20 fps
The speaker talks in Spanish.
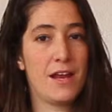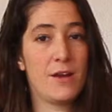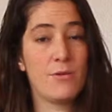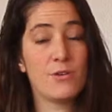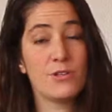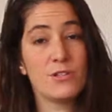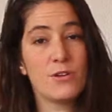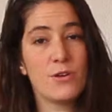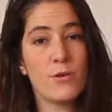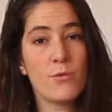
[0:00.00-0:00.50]
En
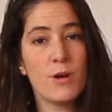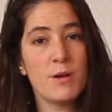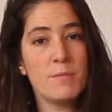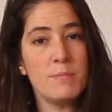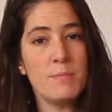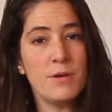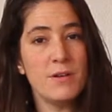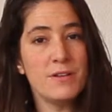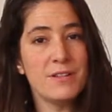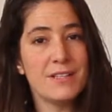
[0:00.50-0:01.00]
nuestro
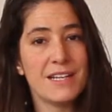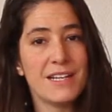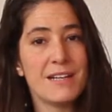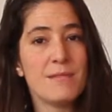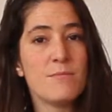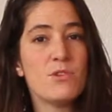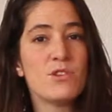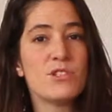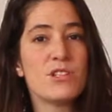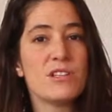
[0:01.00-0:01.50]
cuerpo
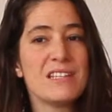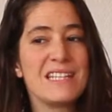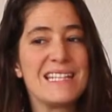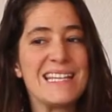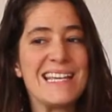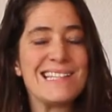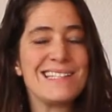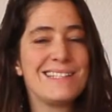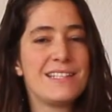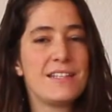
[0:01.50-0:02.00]
tenemos
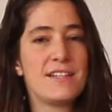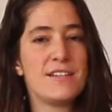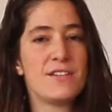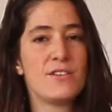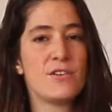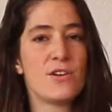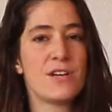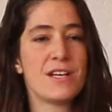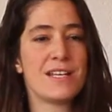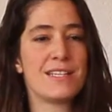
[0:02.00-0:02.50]
10
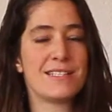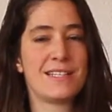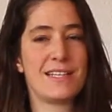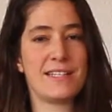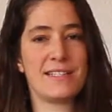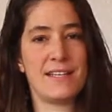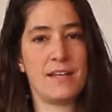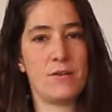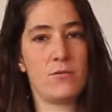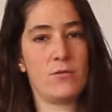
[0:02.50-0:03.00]
trillones
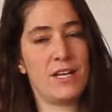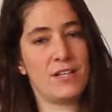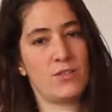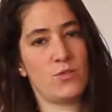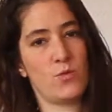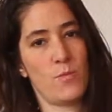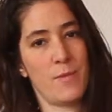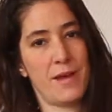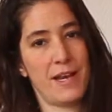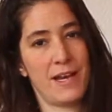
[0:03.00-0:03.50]
de
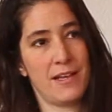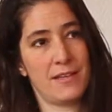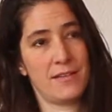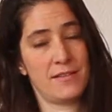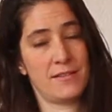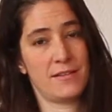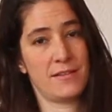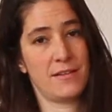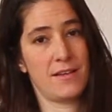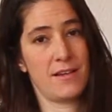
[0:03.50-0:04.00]
células
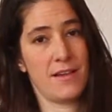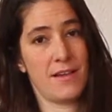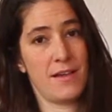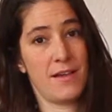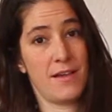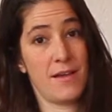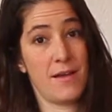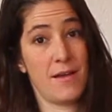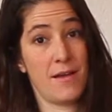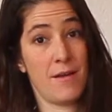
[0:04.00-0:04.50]
humanas,
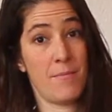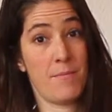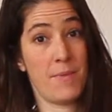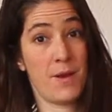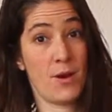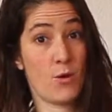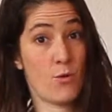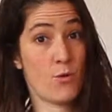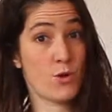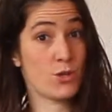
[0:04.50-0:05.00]

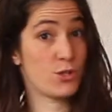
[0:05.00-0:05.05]
pero en